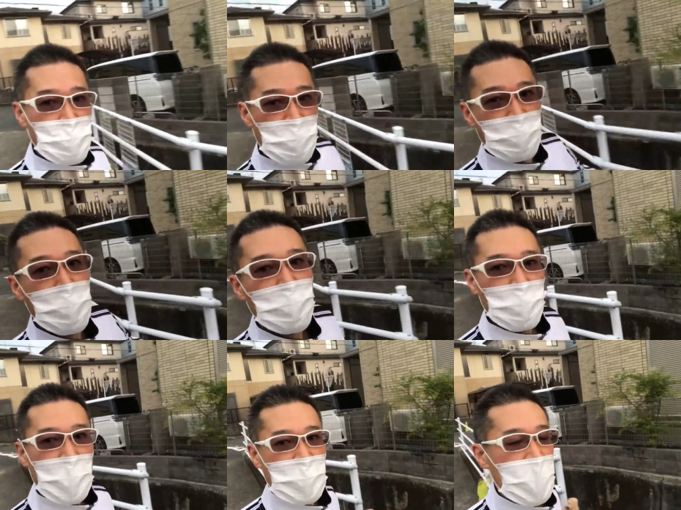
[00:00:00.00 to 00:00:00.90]
呼吸を
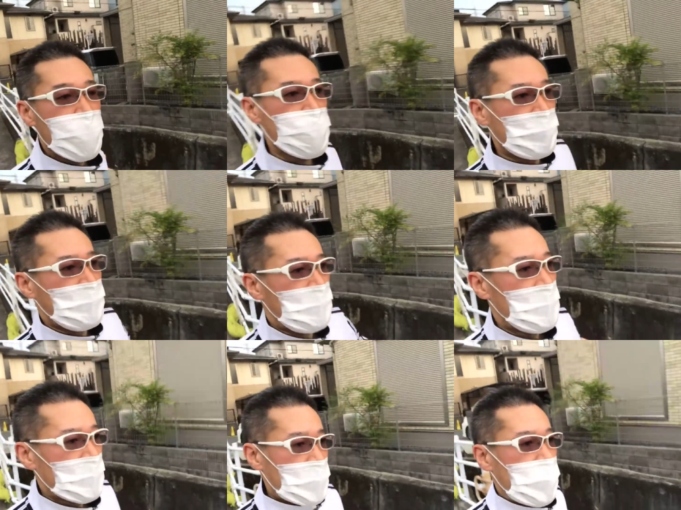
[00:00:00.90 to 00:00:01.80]
整えて、
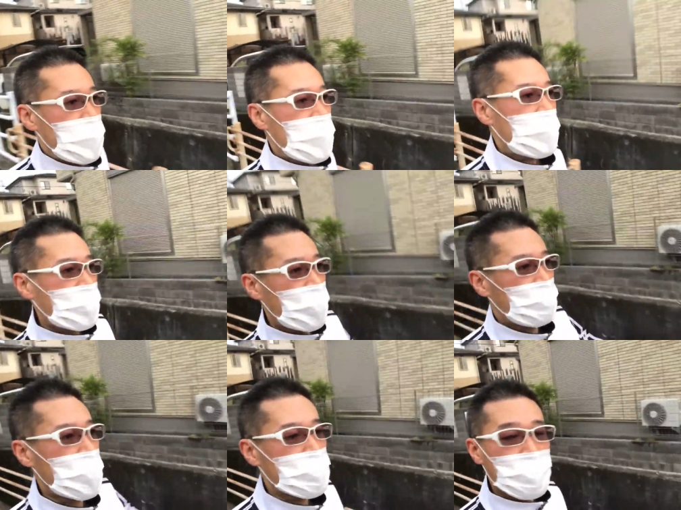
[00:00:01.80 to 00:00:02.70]
えー、肩の
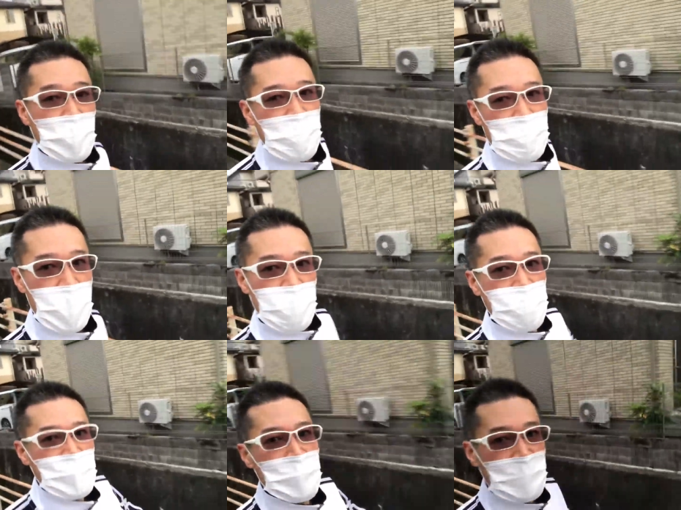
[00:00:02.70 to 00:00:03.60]
練習ですね、
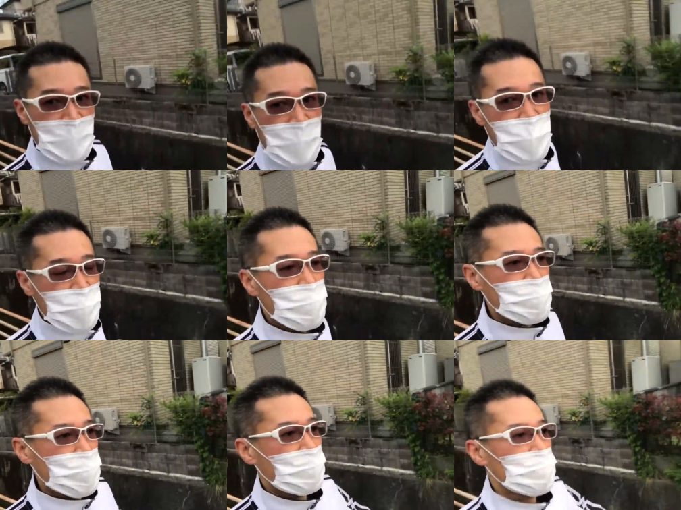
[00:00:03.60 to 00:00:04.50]
えー、重
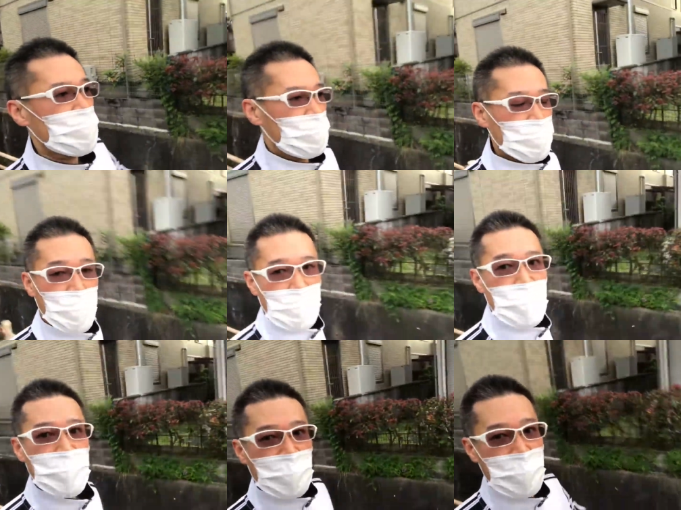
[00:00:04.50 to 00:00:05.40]
心を後ろに持って
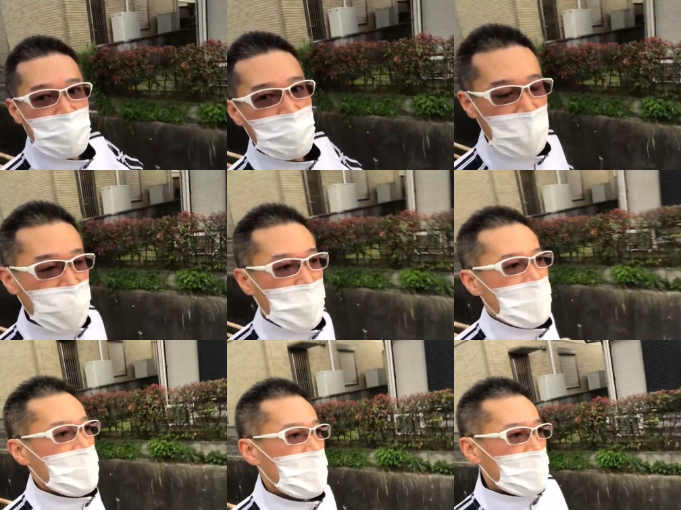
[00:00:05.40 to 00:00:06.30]
いってですね、
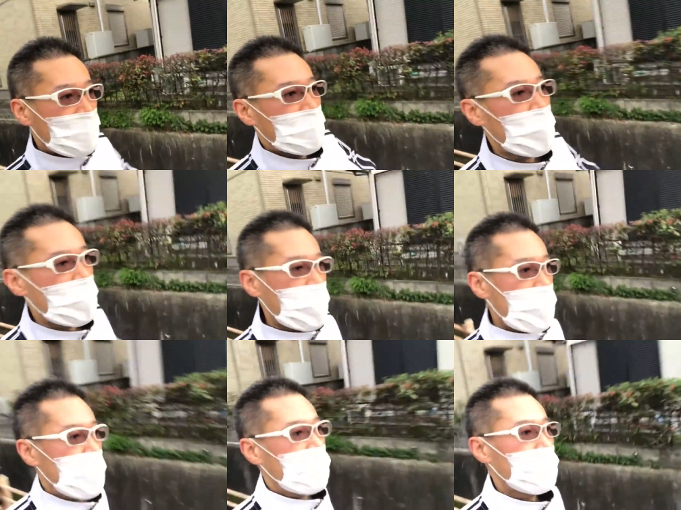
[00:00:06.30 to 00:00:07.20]

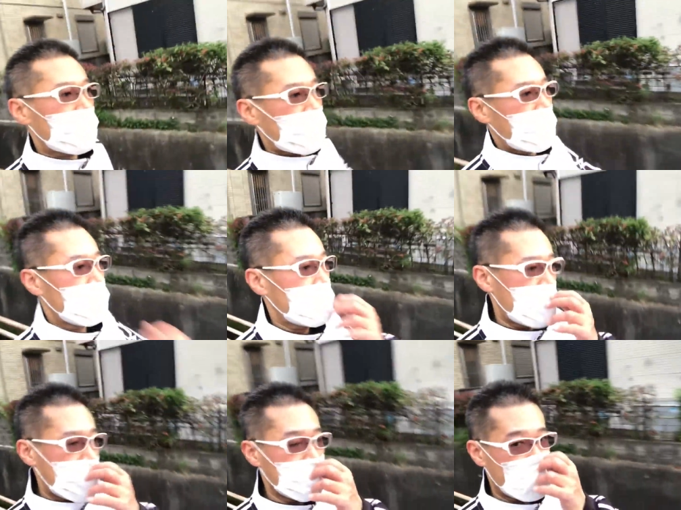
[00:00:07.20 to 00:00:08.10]
でこう肩をき
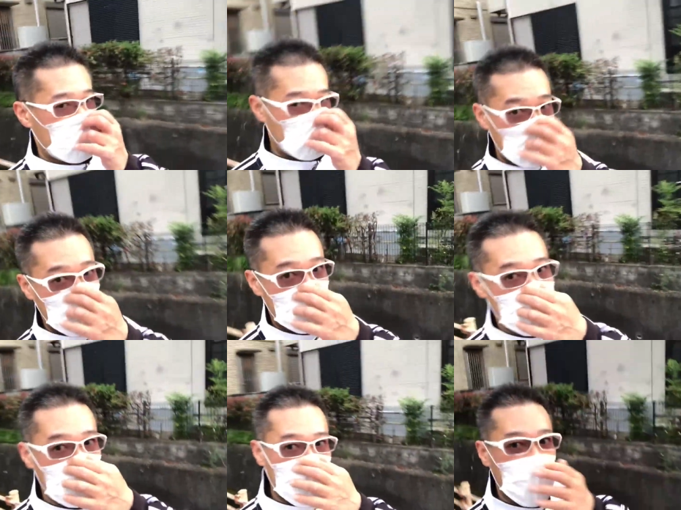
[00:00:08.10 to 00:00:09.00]
れいに見せるっていう
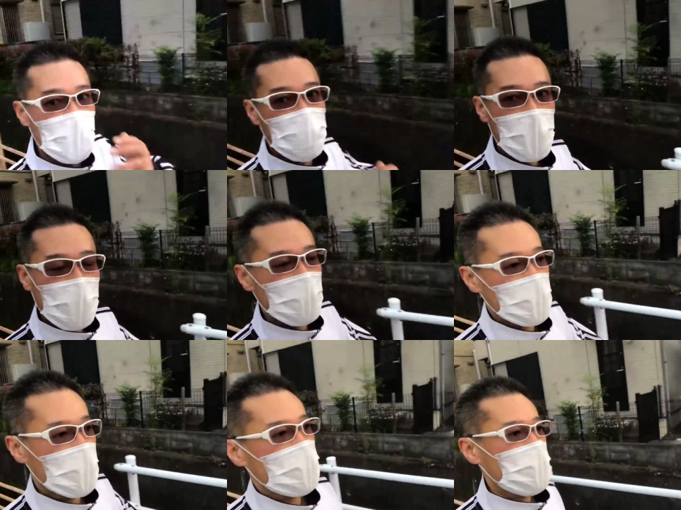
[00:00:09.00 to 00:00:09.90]
形またまだまだ
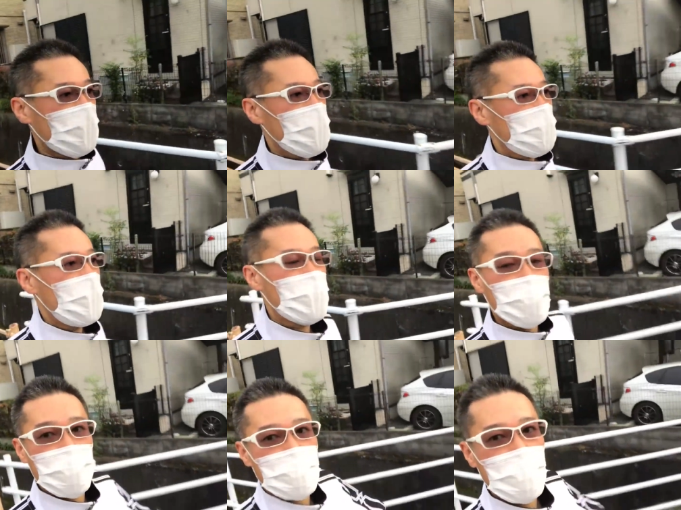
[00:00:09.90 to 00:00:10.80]
全然できてないん
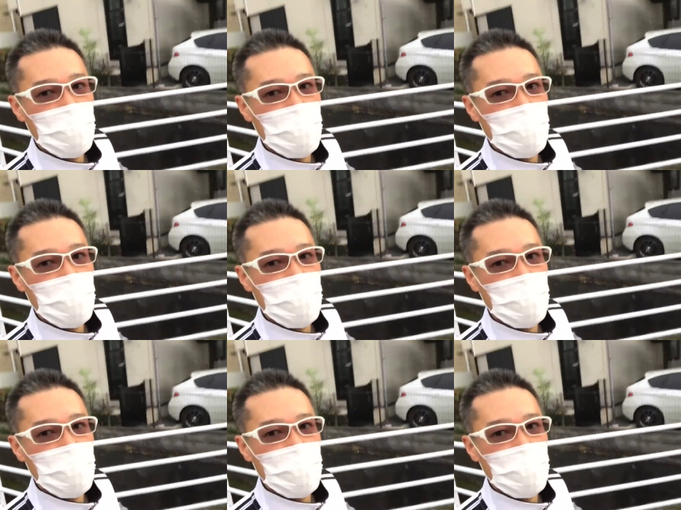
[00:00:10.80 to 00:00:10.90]
ですけど